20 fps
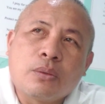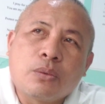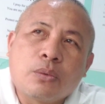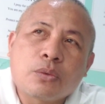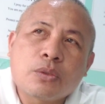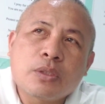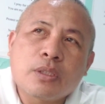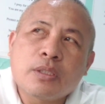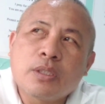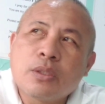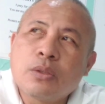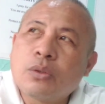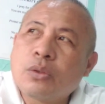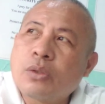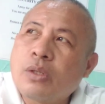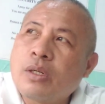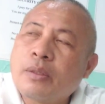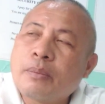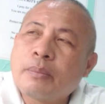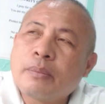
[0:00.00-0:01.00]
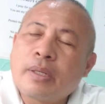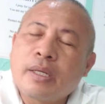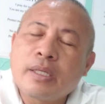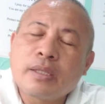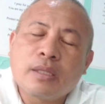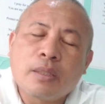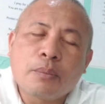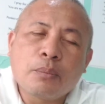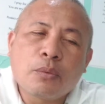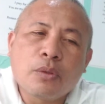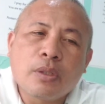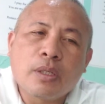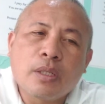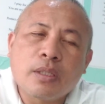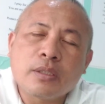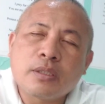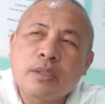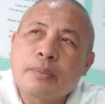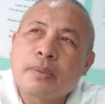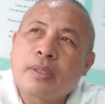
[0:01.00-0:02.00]
usa siguro ang mahitabo na
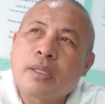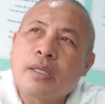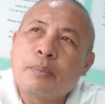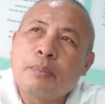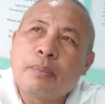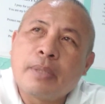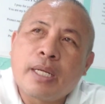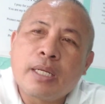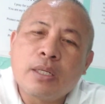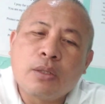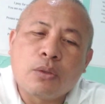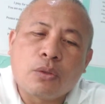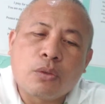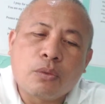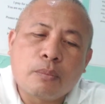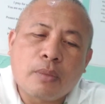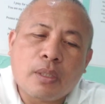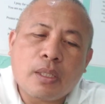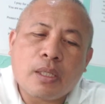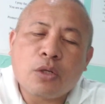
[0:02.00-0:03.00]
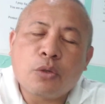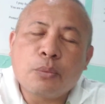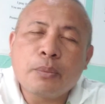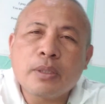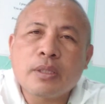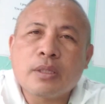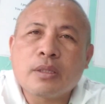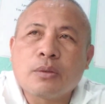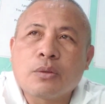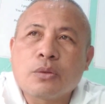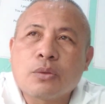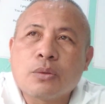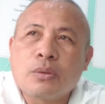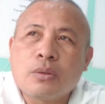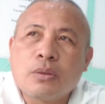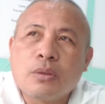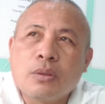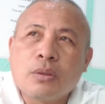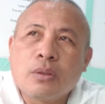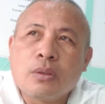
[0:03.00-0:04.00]
na sa mga empleyado makakumit
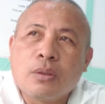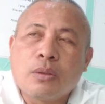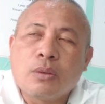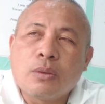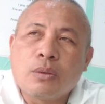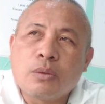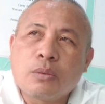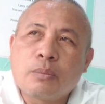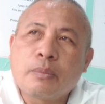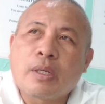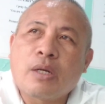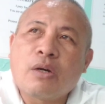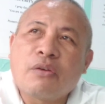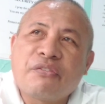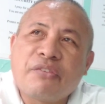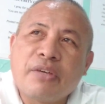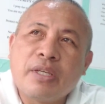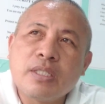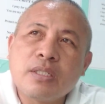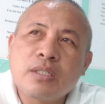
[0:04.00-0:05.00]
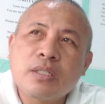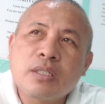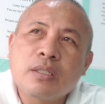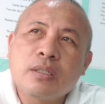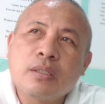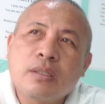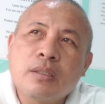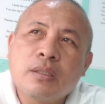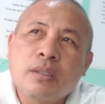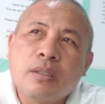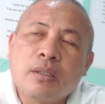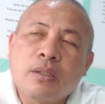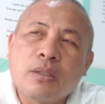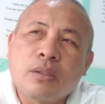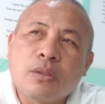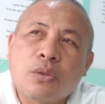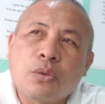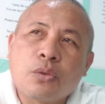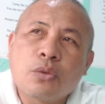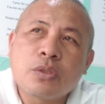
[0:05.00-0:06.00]
og mga offense
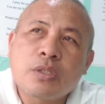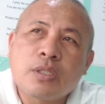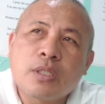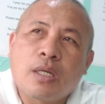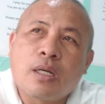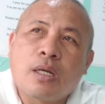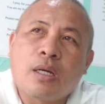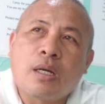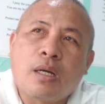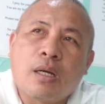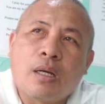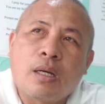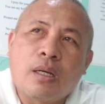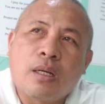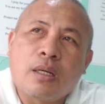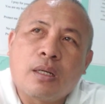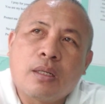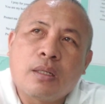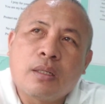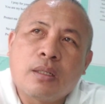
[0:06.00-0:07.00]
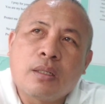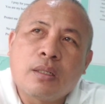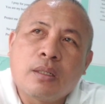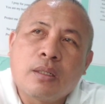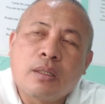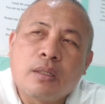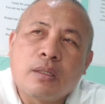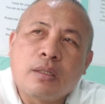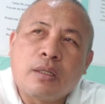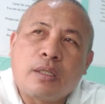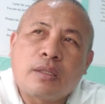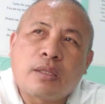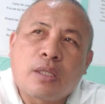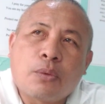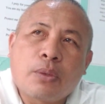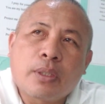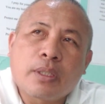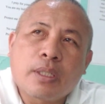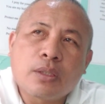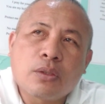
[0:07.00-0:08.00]
tungod sa
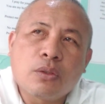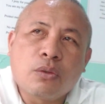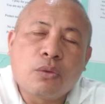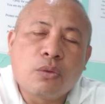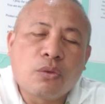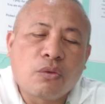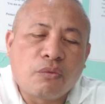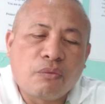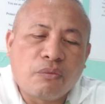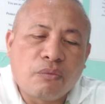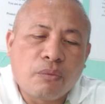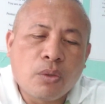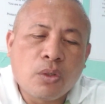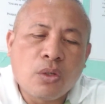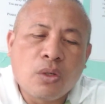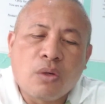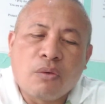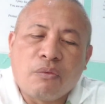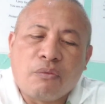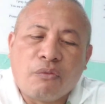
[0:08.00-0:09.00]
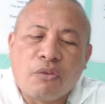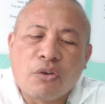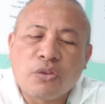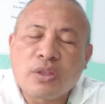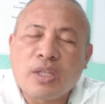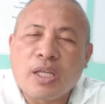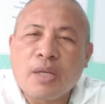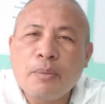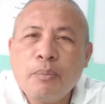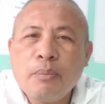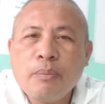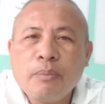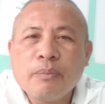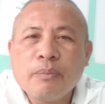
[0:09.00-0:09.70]
gitawag nato og motive